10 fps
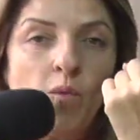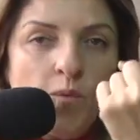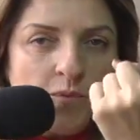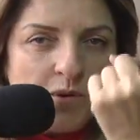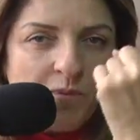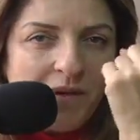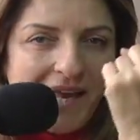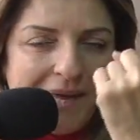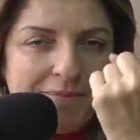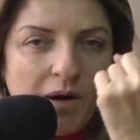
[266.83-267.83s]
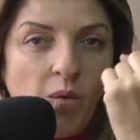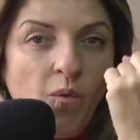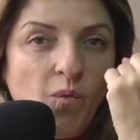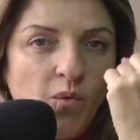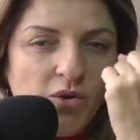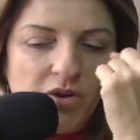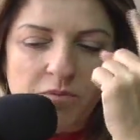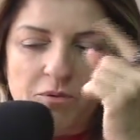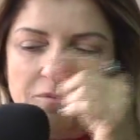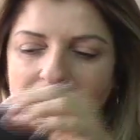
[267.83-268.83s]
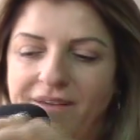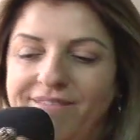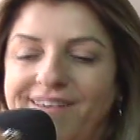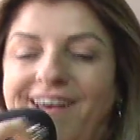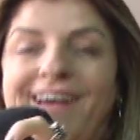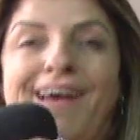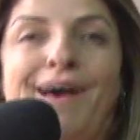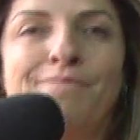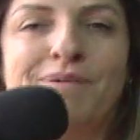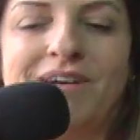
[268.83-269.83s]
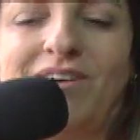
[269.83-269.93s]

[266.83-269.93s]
um problema, um único problema. Acaba.